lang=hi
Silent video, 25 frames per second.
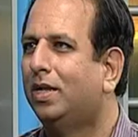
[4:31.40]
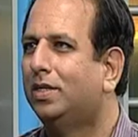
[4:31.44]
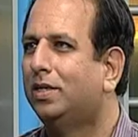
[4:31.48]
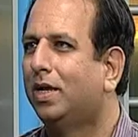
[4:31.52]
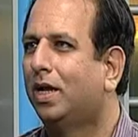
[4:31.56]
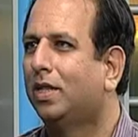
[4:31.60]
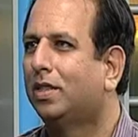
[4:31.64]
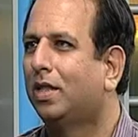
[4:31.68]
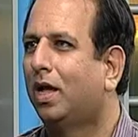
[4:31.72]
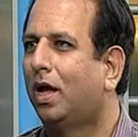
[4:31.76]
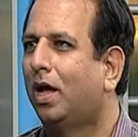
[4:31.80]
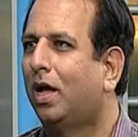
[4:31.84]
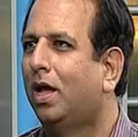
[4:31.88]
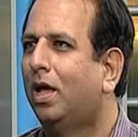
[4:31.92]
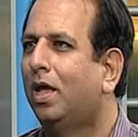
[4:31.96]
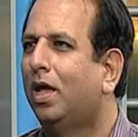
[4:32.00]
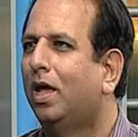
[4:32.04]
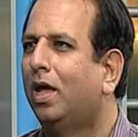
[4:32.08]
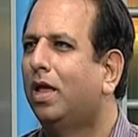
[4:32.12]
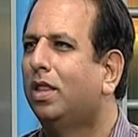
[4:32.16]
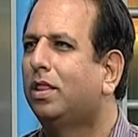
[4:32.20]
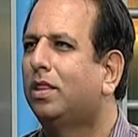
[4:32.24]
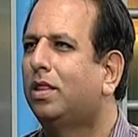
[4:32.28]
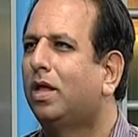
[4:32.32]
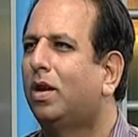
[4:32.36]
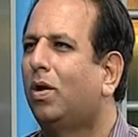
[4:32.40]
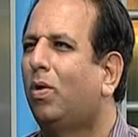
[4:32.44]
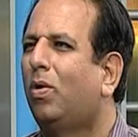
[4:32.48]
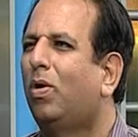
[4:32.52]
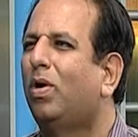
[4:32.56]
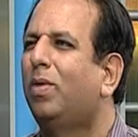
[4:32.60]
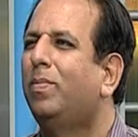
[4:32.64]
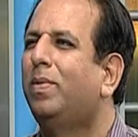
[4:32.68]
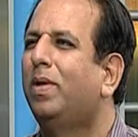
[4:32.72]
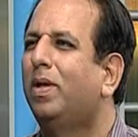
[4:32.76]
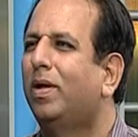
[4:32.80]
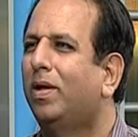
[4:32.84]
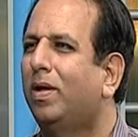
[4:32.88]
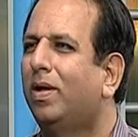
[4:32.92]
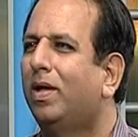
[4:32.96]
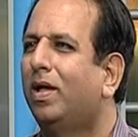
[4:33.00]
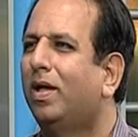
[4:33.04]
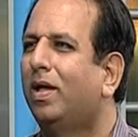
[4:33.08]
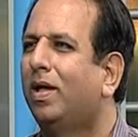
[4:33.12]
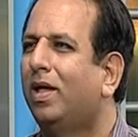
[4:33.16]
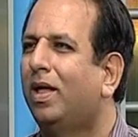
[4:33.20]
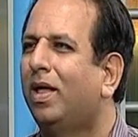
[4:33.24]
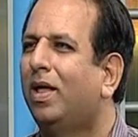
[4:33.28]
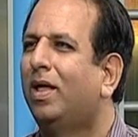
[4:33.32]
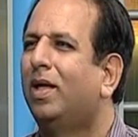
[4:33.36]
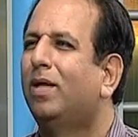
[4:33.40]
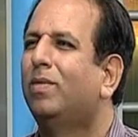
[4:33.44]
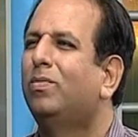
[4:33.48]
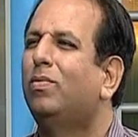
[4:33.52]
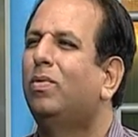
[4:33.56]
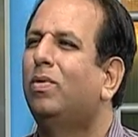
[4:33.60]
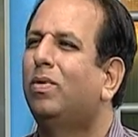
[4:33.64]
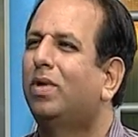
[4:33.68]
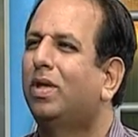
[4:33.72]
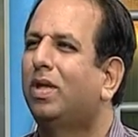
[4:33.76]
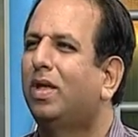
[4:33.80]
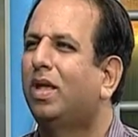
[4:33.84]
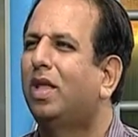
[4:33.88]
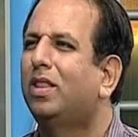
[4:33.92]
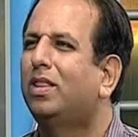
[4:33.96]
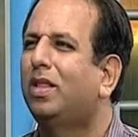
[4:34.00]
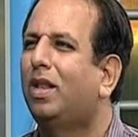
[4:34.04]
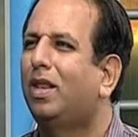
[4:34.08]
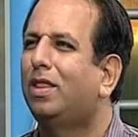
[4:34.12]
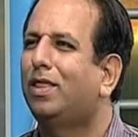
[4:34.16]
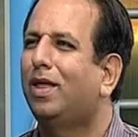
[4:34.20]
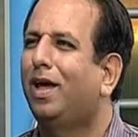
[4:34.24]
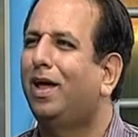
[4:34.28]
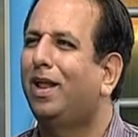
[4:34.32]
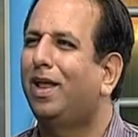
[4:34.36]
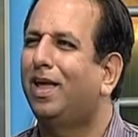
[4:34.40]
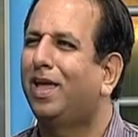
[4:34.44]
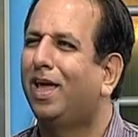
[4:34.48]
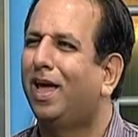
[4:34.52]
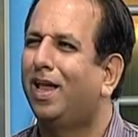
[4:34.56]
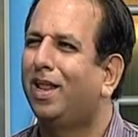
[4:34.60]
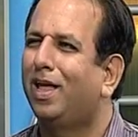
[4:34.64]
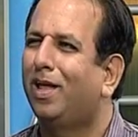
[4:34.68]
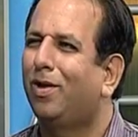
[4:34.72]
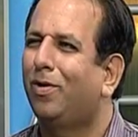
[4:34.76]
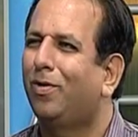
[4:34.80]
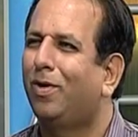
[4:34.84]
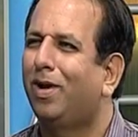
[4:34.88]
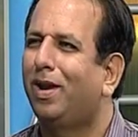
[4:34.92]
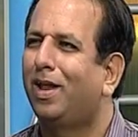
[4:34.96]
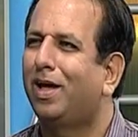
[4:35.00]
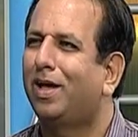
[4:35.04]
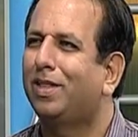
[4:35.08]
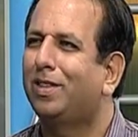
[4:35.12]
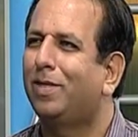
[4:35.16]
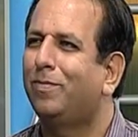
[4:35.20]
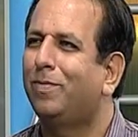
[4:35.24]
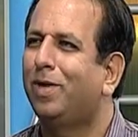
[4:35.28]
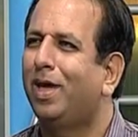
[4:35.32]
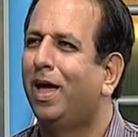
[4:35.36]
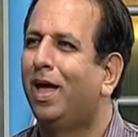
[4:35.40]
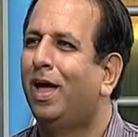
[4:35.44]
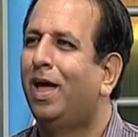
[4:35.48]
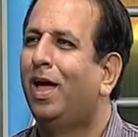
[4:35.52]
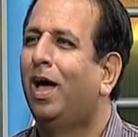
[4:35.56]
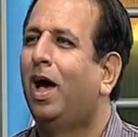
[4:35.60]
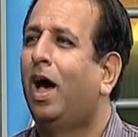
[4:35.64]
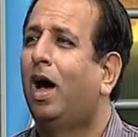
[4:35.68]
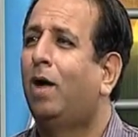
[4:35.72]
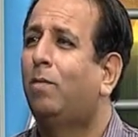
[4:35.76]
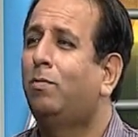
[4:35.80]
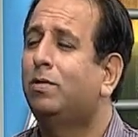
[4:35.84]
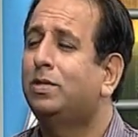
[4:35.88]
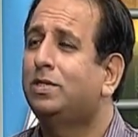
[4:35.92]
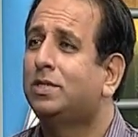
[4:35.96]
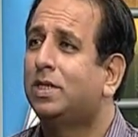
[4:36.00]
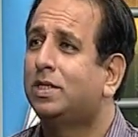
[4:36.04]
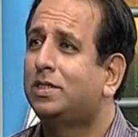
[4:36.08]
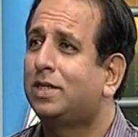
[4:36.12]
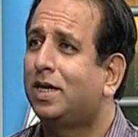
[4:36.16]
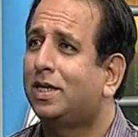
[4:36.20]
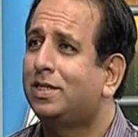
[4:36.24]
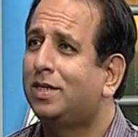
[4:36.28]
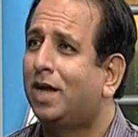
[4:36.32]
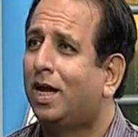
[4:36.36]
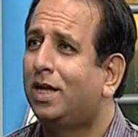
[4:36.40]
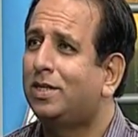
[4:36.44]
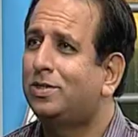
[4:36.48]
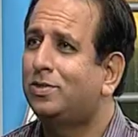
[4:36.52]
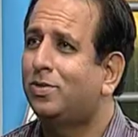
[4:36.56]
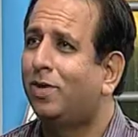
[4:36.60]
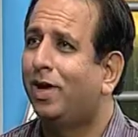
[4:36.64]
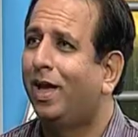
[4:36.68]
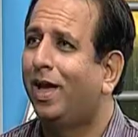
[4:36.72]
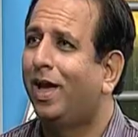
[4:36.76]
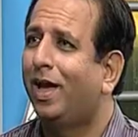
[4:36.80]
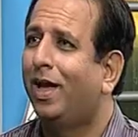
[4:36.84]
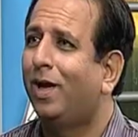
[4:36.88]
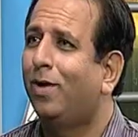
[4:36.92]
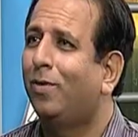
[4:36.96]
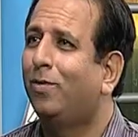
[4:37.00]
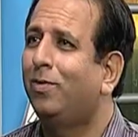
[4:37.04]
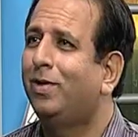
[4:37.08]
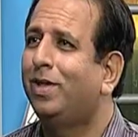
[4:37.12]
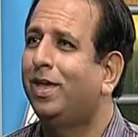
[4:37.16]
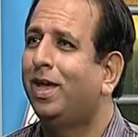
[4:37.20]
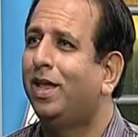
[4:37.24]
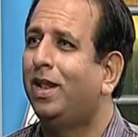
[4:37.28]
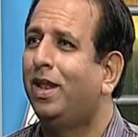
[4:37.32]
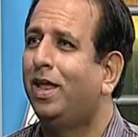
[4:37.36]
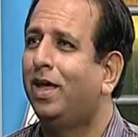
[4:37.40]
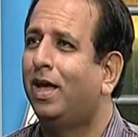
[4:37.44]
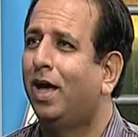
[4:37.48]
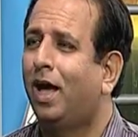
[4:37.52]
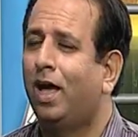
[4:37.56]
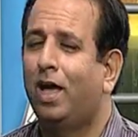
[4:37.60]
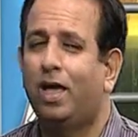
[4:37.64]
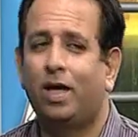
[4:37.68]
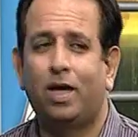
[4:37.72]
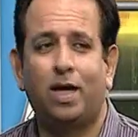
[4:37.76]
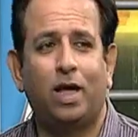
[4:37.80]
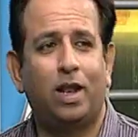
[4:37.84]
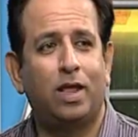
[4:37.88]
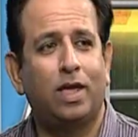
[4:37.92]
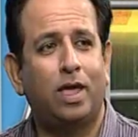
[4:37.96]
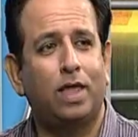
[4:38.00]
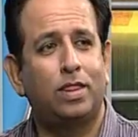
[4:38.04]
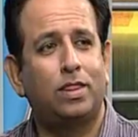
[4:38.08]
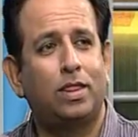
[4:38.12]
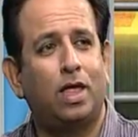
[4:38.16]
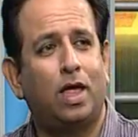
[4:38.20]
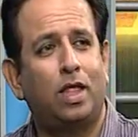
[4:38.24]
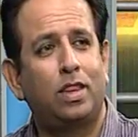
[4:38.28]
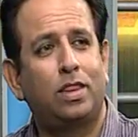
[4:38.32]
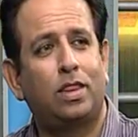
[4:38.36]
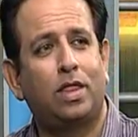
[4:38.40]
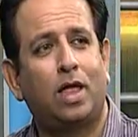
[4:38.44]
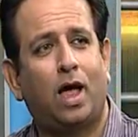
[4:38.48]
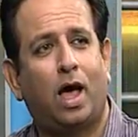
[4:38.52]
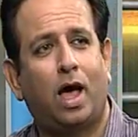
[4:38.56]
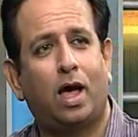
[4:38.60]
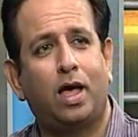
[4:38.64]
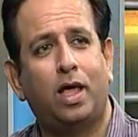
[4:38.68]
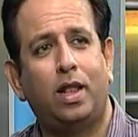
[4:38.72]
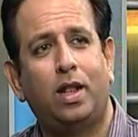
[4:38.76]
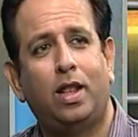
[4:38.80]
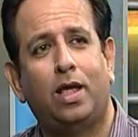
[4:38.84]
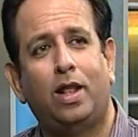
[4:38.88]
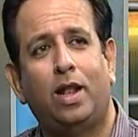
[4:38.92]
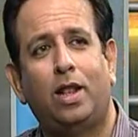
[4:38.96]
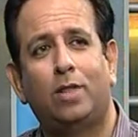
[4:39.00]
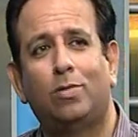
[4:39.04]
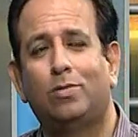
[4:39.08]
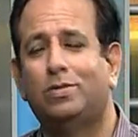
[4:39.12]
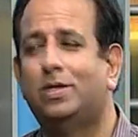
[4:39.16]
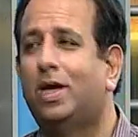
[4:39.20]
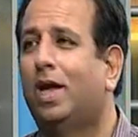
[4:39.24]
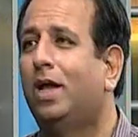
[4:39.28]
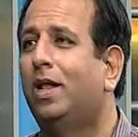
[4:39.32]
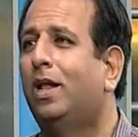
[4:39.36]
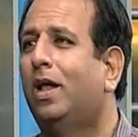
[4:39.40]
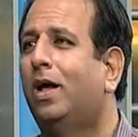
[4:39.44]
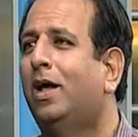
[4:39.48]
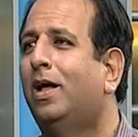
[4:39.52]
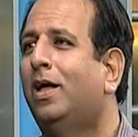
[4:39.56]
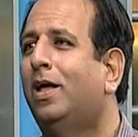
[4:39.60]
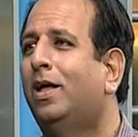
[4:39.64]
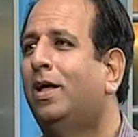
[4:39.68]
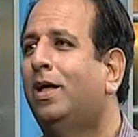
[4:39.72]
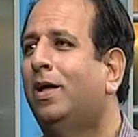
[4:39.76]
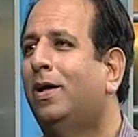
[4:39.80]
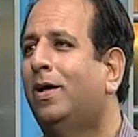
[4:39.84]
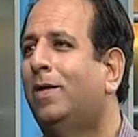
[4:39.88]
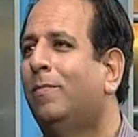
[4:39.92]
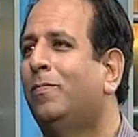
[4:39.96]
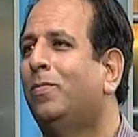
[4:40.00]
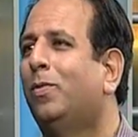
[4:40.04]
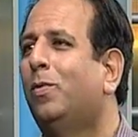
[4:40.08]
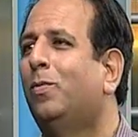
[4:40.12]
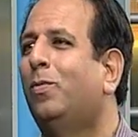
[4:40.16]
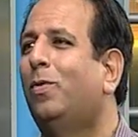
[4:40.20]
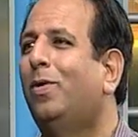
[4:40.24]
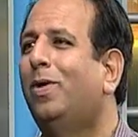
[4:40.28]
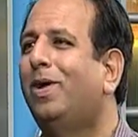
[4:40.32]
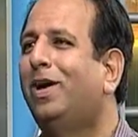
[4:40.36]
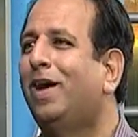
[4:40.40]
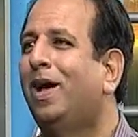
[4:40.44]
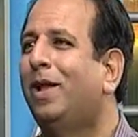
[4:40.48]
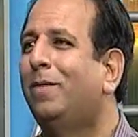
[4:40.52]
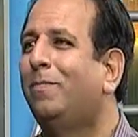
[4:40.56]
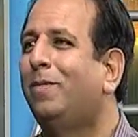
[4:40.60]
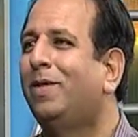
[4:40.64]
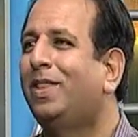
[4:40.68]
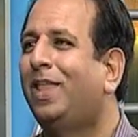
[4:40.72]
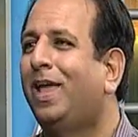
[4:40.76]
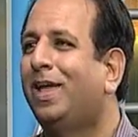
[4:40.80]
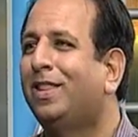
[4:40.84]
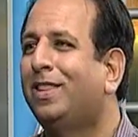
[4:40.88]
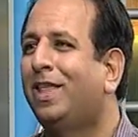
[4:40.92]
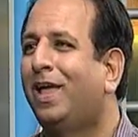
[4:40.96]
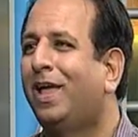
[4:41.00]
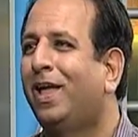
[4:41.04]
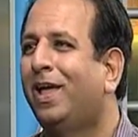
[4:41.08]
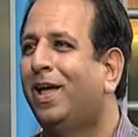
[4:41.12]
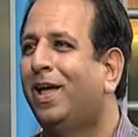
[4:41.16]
जाता इस तरह थोड़ा ज्यादा कर रहे हैं तो कितने सारे कैरियर उन्होंने खत्म किए अब वो चचा जान जो हैं उनकी निगाहें घर के सहन से आगे निकले तो जाए ना वो घर पर कहेंगे